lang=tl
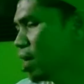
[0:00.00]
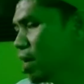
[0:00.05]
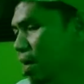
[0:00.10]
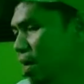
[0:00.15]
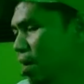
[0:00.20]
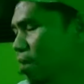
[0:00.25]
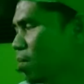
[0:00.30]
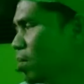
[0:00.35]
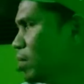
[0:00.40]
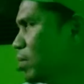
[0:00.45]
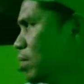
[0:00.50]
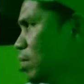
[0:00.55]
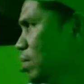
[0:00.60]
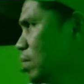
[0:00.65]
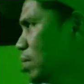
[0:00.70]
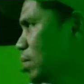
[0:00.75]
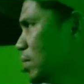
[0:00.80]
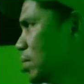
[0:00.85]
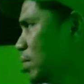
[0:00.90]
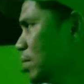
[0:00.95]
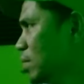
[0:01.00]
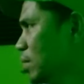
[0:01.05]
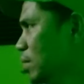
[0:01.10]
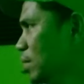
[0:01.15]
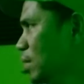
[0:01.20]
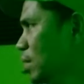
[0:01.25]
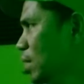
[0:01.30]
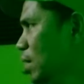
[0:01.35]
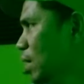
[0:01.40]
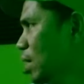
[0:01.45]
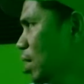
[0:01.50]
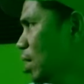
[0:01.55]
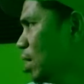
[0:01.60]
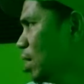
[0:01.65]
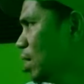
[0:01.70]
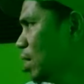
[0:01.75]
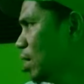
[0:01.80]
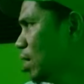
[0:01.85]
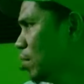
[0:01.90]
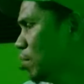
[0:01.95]
iilaw yun. Dahil sa
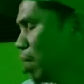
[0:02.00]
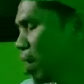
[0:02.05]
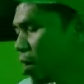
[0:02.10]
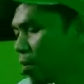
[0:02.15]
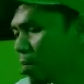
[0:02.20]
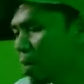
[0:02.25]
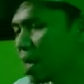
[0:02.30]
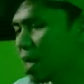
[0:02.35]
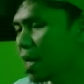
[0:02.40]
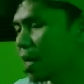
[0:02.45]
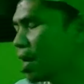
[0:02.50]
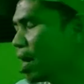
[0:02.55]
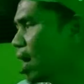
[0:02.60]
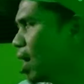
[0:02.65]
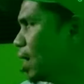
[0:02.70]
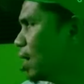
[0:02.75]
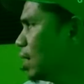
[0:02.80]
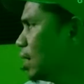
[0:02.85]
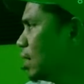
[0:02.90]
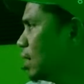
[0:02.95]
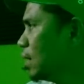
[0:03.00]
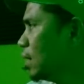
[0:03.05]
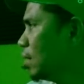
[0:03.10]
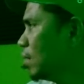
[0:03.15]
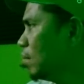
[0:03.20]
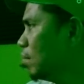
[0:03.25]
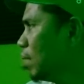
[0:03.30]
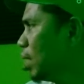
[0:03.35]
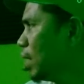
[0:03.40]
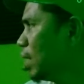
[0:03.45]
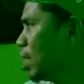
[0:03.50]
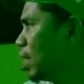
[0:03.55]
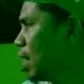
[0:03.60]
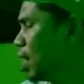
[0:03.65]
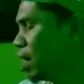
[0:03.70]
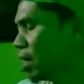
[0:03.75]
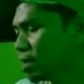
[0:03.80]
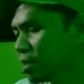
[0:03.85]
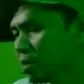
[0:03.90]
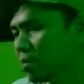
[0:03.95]
ano? Pero mahina. Mahina, oo. Oh,
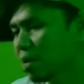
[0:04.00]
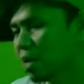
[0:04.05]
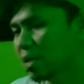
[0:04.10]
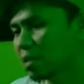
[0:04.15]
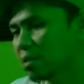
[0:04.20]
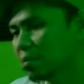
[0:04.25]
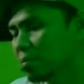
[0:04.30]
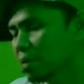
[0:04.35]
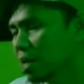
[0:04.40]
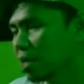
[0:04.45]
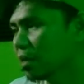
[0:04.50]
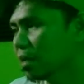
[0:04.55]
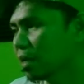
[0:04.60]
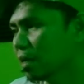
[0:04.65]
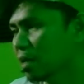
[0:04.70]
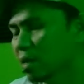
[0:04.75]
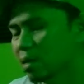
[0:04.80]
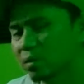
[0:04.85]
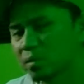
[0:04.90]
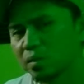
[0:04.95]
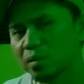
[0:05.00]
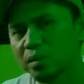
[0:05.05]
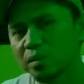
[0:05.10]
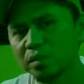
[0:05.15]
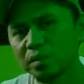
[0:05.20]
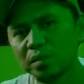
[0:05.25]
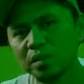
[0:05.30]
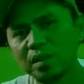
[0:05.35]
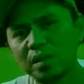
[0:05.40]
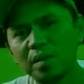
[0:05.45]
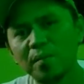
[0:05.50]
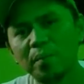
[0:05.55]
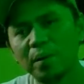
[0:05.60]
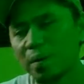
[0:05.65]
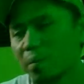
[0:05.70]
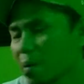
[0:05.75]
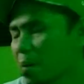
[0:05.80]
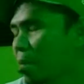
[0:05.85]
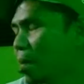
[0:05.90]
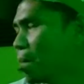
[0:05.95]
mahina, kasi wala siyang battery, wala battery na source. Pero
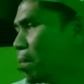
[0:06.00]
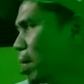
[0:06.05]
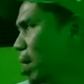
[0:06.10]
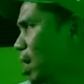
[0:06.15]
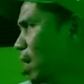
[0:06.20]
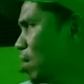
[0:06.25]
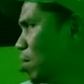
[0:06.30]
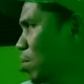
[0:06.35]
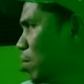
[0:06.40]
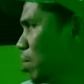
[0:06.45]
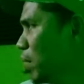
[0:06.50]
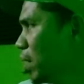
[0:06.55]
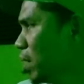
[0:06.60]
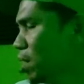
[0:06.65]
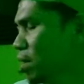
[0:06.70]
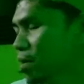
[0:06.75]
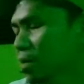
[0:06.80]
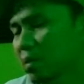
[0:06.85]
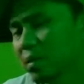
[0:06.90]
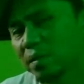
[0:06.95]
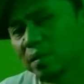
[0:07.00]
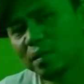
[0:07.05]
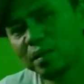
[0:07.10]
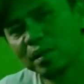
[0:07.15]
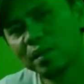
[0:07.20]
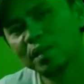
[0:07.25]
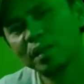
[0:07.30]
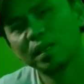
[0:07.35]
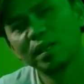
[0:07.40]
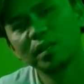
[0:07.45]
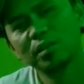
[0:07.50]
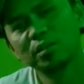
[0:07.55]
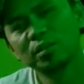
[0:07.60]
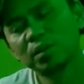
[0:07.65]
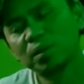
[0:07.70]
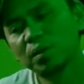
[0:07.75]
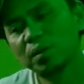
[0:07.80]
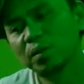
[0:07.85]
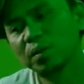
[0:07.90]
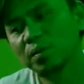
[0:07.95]
mapapailaw mo pa rin yun.
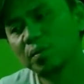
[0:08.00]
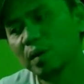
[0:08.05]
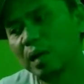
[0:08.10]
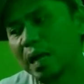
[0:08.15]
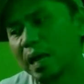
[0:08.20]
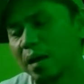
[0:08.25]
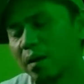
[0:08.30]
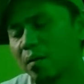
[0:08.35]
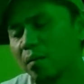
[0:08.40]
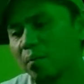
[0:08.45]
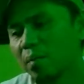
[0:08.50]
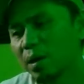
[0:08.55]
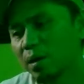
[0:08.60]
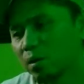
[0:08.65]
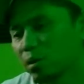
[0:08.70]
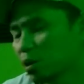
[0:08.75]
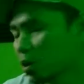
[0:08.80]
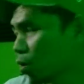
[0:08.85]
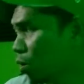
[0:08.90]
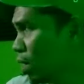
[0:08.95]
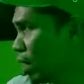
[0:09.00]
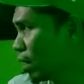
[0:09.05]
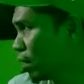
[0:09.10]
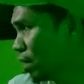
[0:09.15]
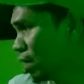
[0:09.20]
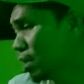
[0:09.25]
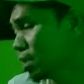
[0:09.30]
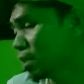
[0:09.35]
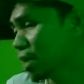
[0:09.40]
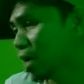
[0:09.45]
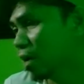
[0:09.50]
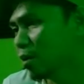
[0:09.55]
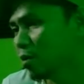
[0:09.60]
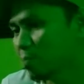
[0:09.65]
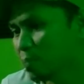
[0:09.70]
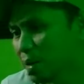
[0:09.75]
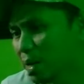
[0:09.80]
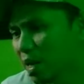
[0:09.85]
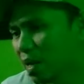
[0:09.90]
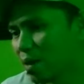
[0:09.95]
So, wala, may controller din sa
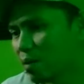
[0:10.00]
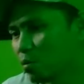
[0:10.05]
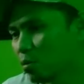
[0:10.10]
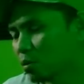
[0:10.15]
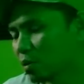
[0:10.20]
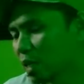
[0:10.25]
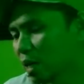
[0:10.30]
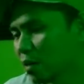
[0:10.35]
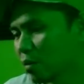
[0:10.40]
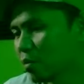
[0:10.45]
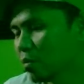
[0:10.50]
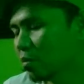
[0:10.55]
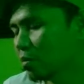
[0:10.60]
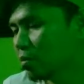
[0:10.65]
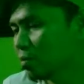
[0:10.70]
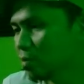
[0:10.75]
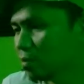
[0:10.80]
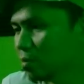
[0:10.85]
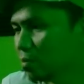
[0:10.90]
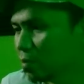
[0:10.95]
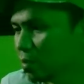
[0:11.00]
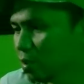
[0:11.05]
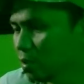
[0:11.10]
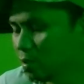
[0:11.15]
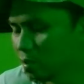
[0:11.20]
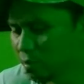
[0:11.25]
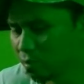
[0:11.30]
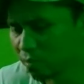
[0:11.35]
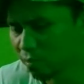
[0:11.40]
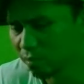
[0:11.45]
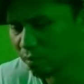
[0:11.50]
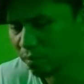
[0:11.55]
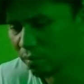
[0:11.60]
yung pinakautak nung nung